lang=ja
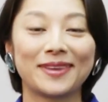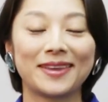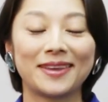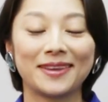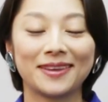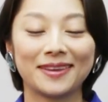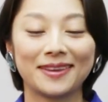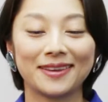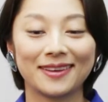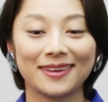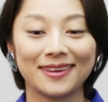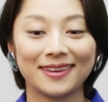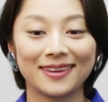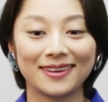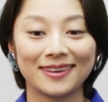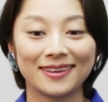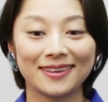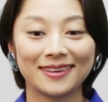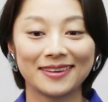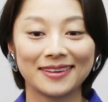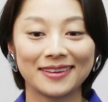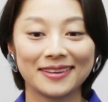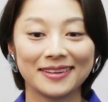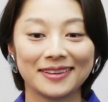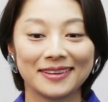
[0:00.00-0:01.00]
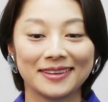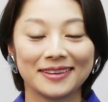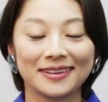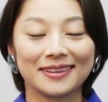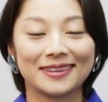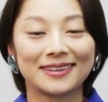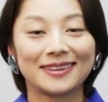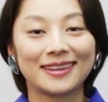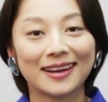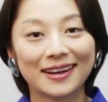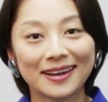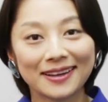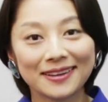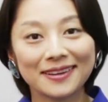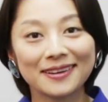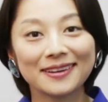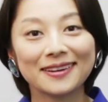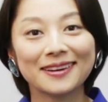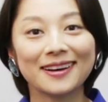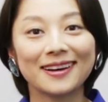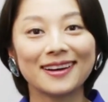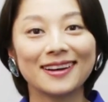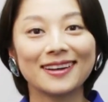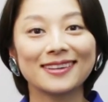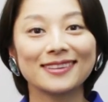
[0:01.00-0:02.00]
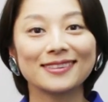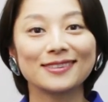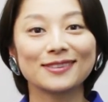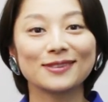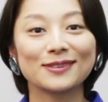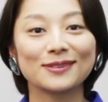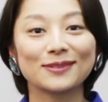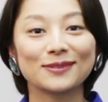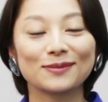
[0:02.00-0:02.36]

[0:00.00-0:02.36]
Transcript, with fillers: えー、なかなか